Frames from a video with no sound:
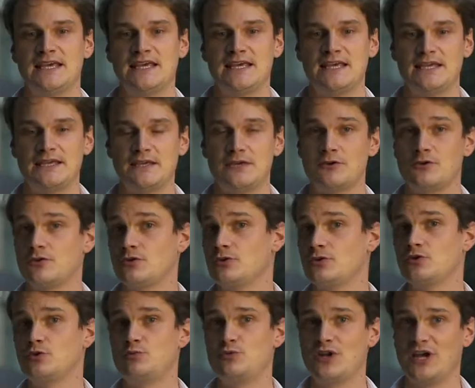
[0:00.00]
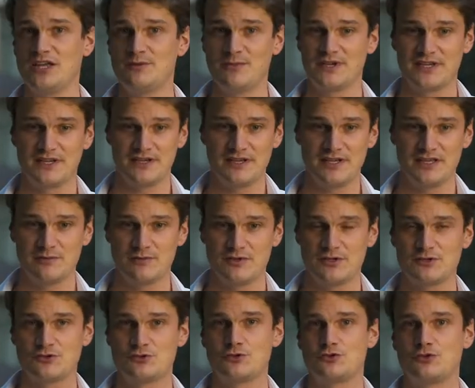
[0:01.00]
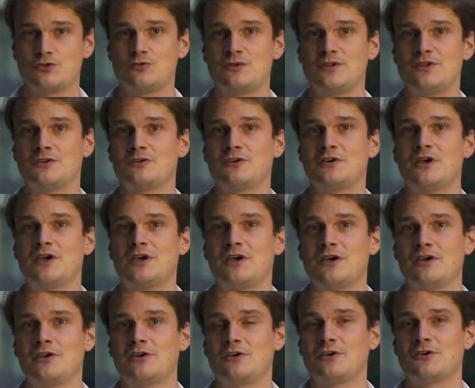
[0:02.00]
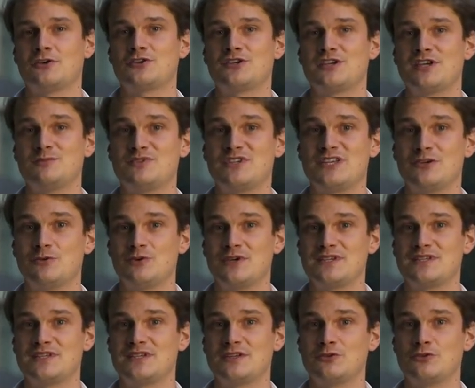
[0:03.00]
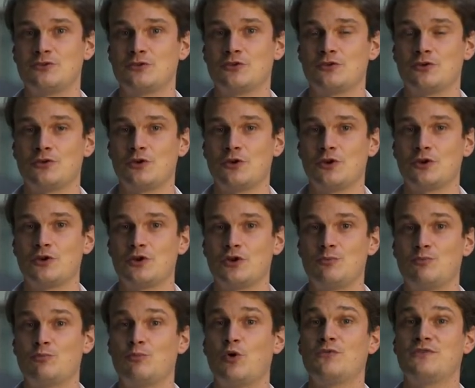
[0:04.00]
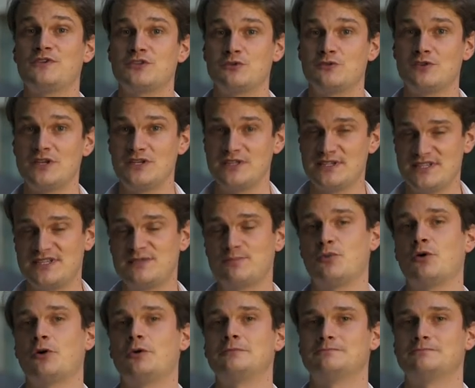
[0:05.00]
et euh, depuis l'arrêt de ma carrière, eh bien, je suis euh, euh, chez MCES, qui est un club professionnel d'e-sport.